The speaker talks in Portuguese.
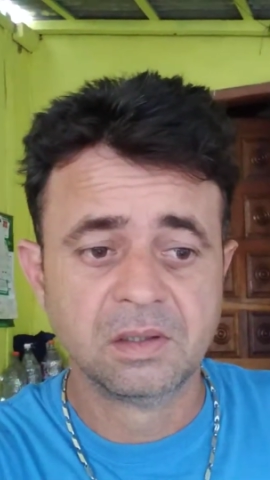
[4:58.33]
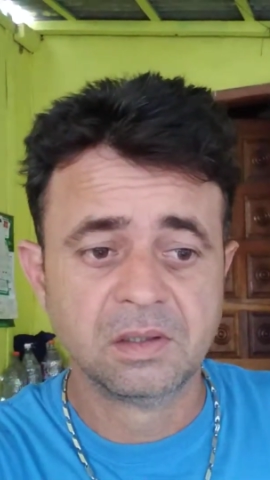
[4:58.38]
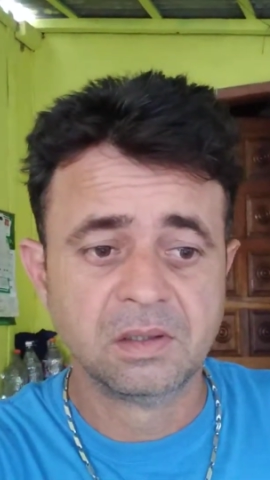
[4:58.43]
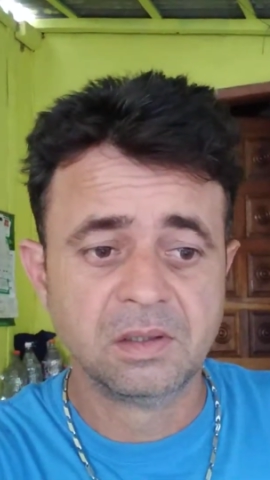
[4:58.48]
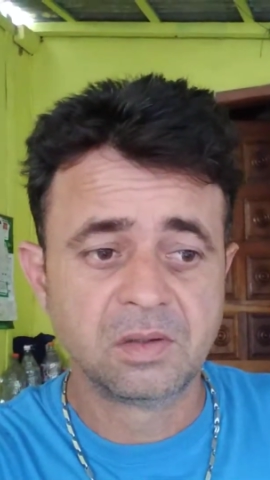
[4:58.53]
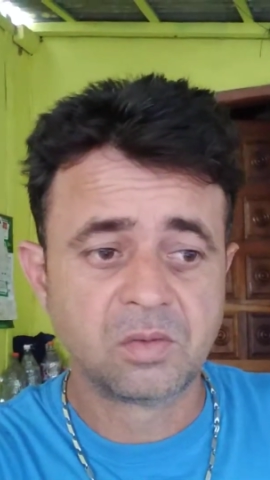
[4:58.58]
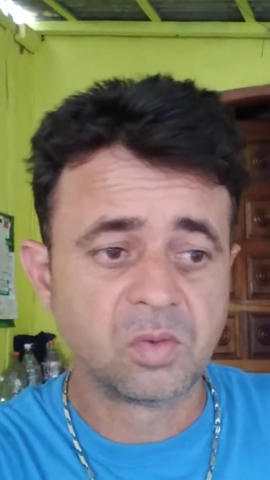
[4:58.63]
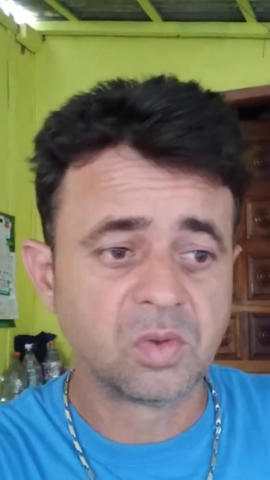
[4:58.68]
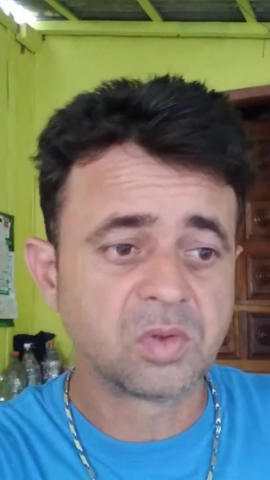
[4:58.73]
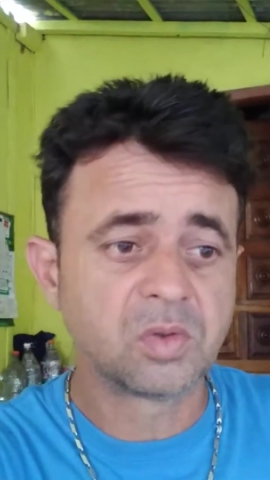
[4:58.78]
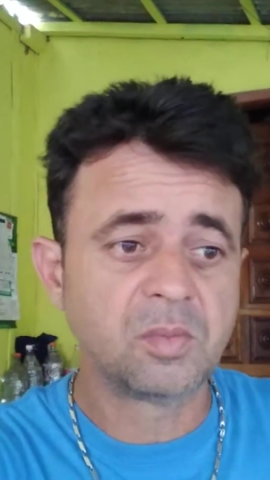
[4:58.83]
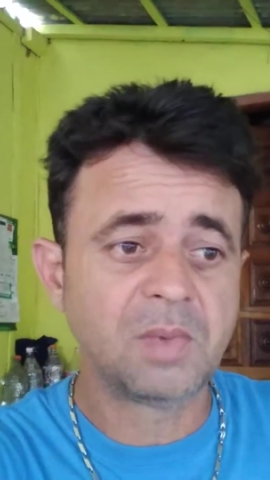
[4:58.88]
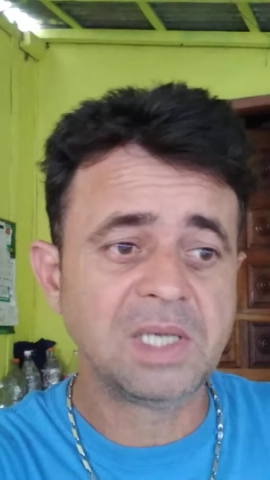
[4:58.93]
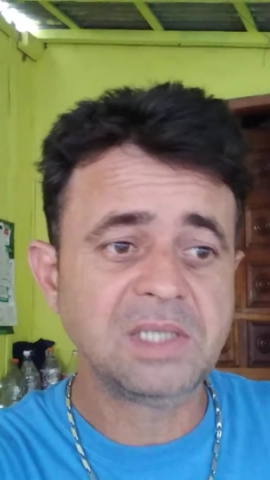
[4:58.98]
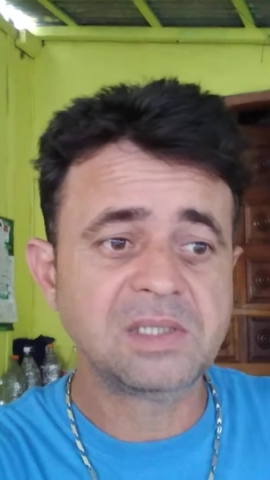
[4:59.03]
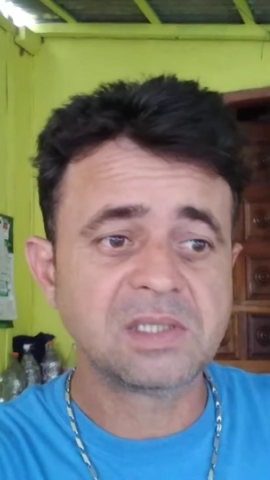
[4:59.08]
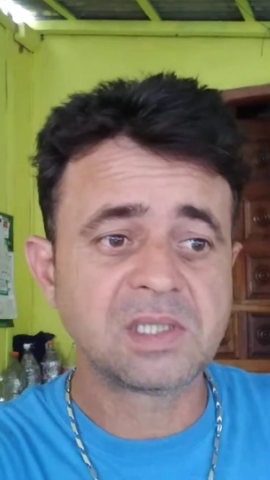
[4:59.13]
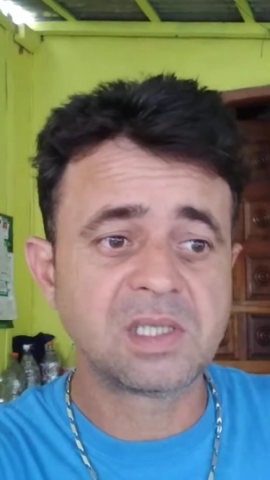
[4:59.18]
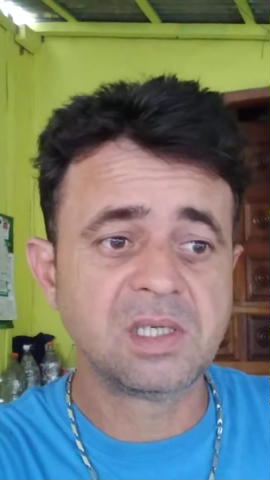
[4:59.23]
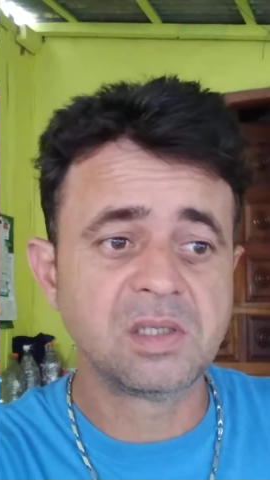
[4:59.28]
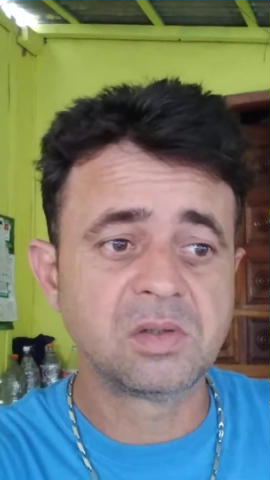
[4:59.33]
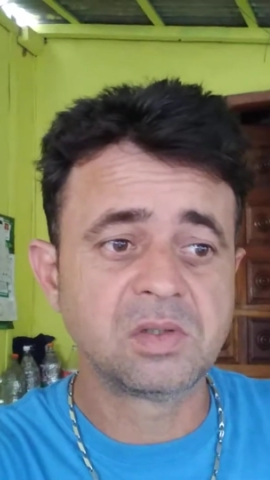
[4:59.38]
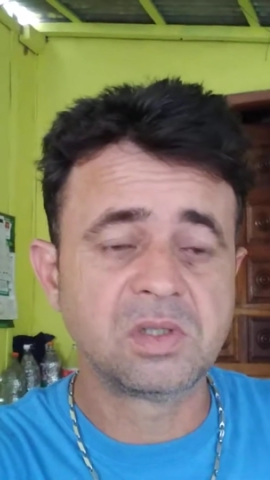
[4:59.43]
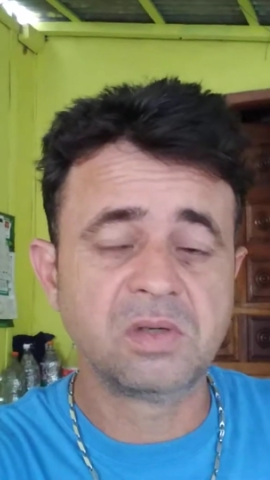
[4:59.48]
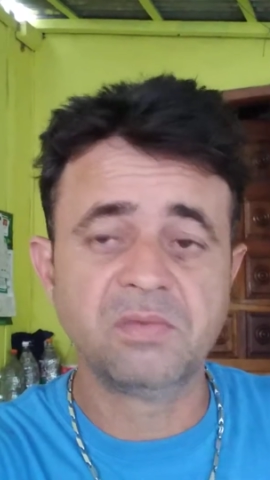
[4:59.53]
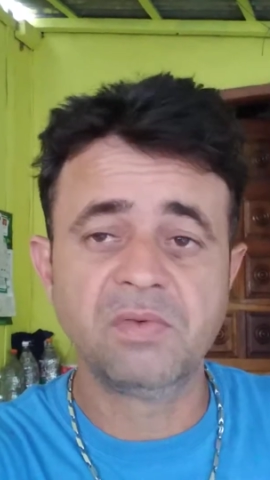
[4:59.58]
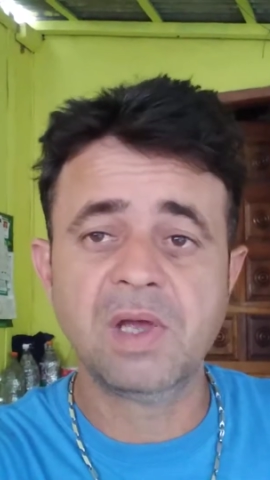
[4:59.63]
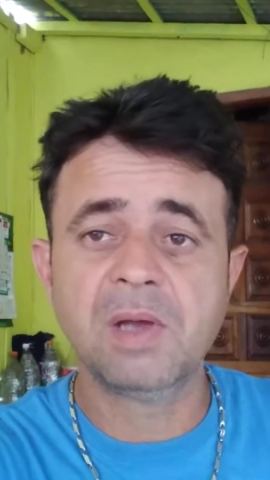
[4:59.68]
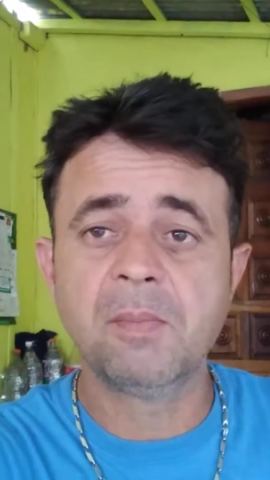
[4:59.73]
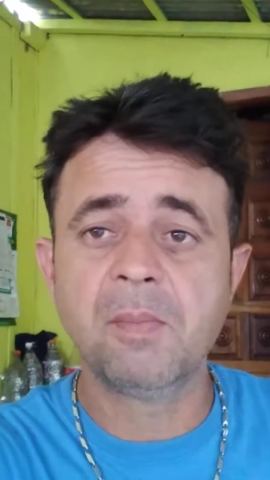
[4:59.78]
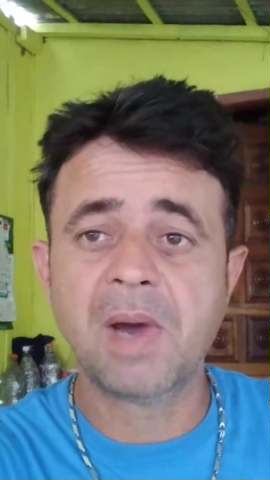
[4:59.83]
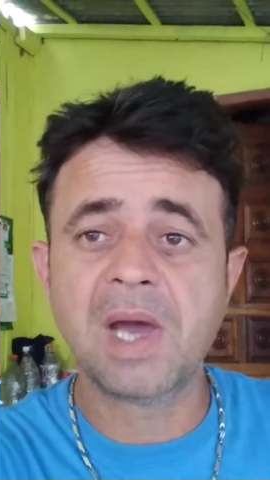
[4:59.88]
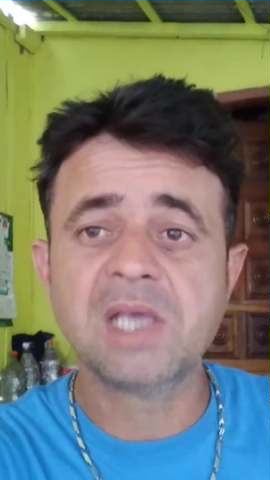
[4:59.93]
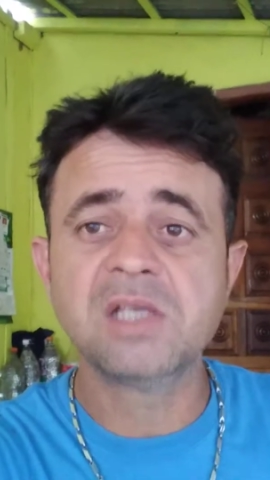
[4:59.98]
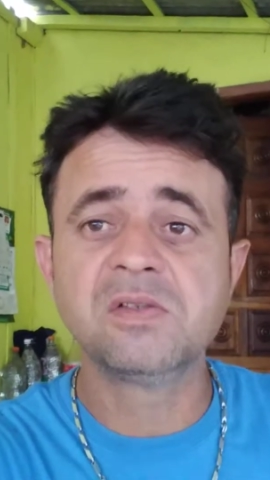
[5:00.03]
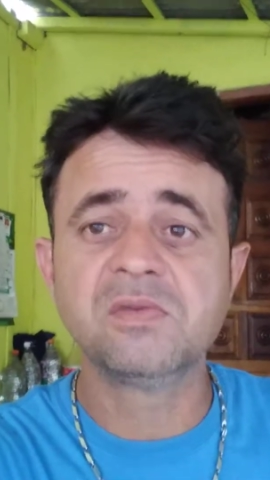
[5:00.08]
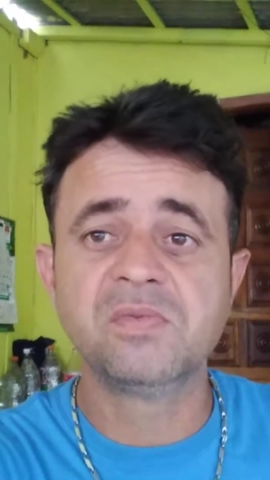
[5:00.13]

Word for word: E quanto mais inscrito tiver, mais